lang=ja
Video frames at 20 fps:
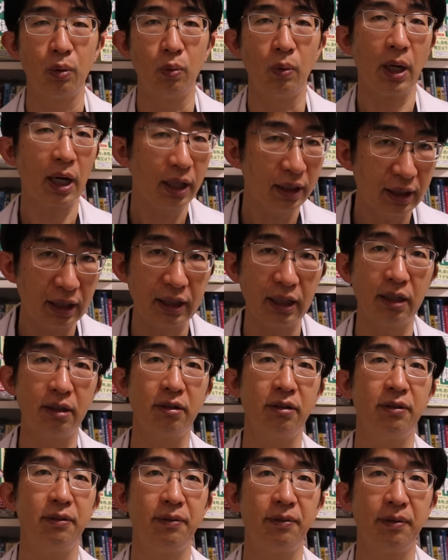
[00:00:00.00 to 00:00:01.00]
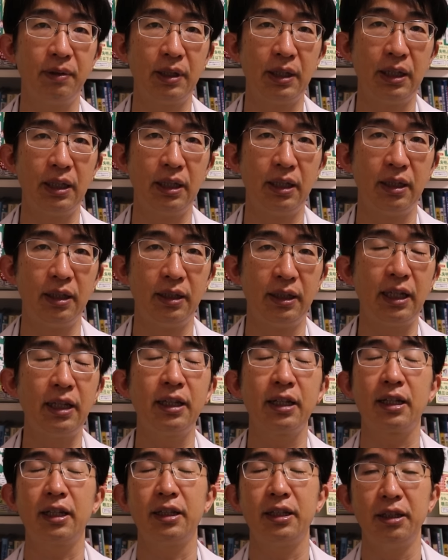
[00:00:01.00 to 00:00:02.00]
わかんないです。な
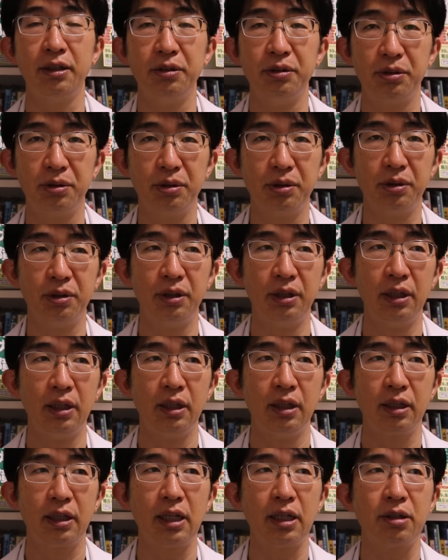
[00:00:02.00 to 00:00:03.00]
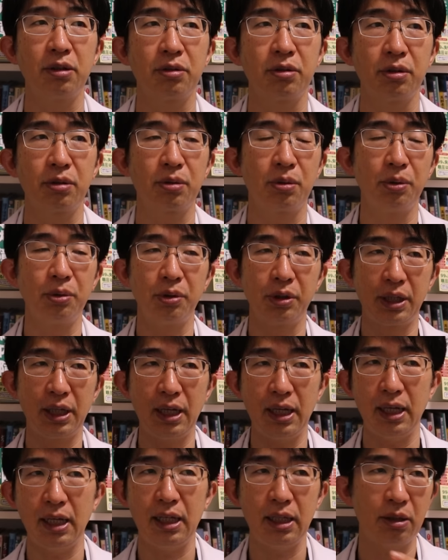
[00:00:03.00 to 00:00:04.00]
んでかっていうと、結局、この
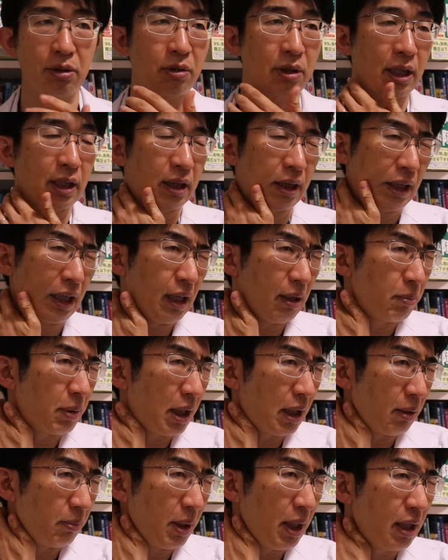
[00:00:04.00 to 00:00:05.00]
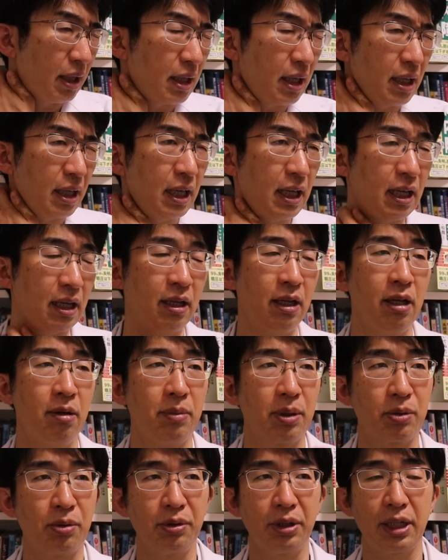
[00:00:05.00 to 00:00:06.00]
原因とかって、まあ、メーカーが、
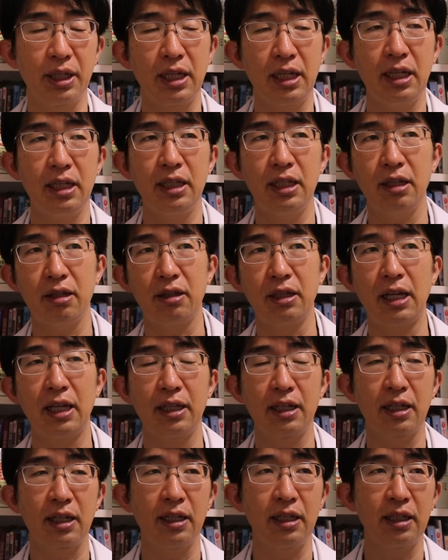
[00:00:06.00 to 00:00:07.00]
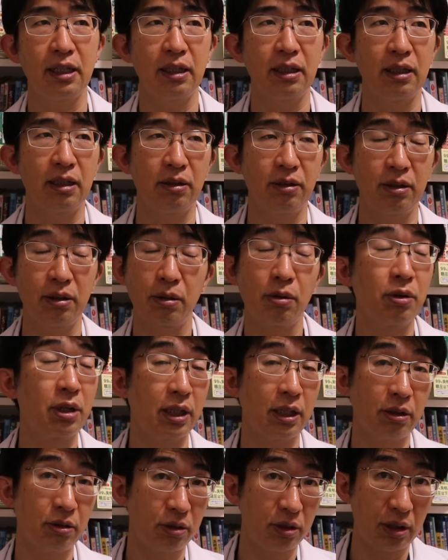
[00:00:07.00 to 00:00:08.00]
まあ、こんな原因です。なんだか、今
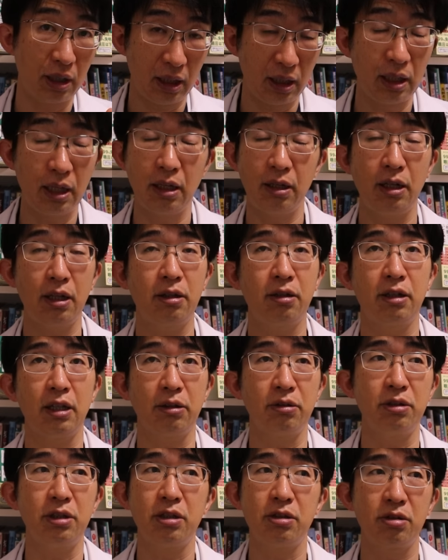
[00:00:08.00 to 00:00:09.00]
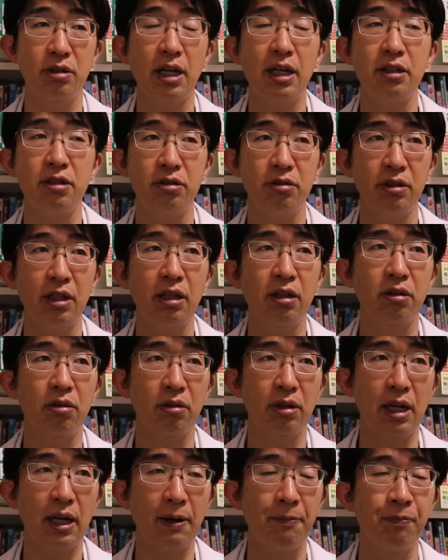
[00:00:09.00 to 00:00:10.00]
回だと LX だと自主回収です
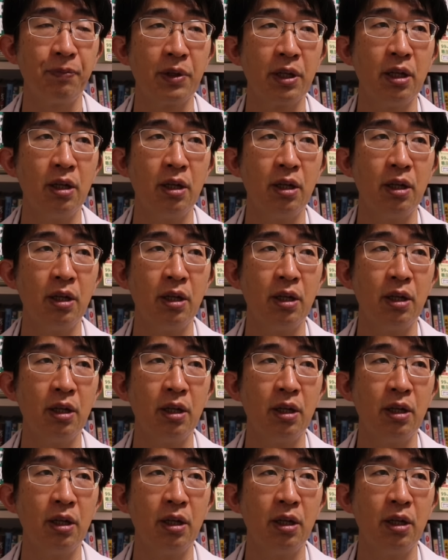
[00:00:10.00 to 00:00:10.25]
とか、